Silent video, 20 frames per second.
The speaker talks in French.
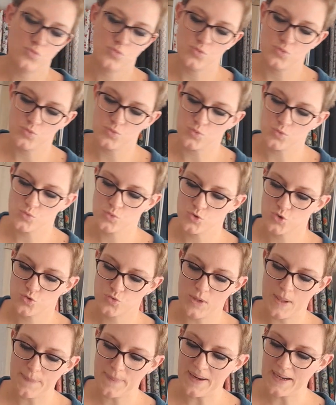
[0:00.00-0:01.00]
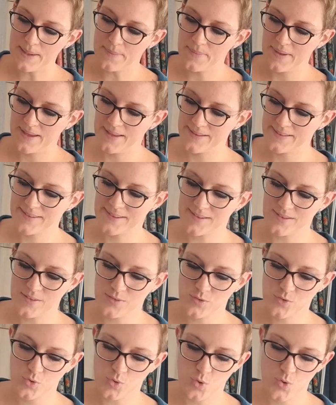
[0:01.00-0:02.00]
Bon, je voulais pas les
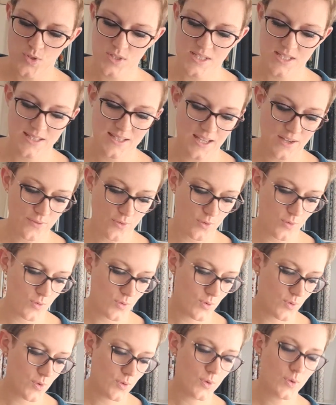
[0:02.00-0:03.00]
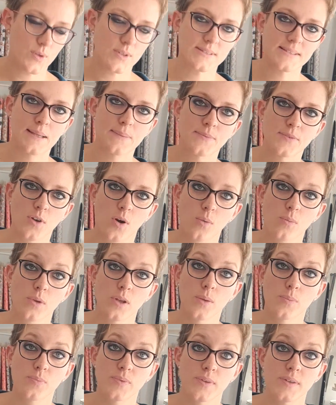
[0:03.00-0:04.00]
mettre sur le site avant euh, septembre.
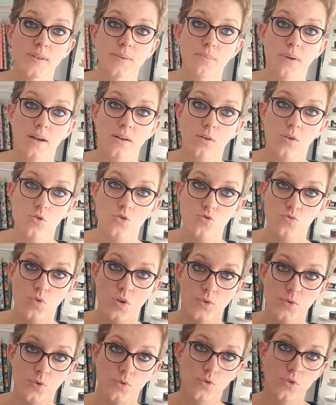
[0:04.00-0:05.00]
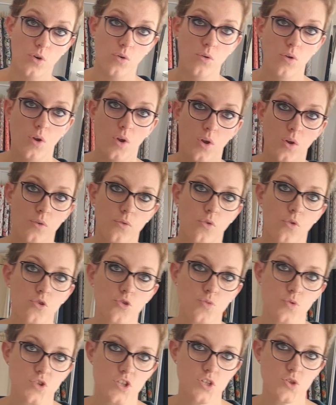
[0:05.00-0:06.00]
Et puis, ben, quand je vois ce temps,
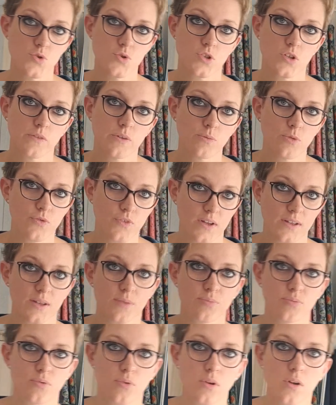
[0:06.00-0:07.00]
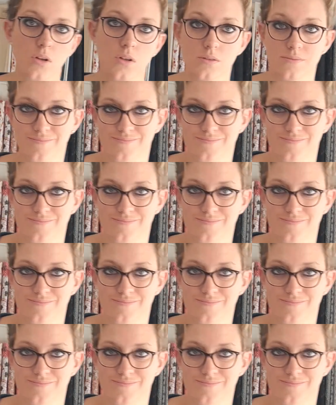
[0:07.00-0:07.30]
franchement, j'ai juste envie de me faire des pulls.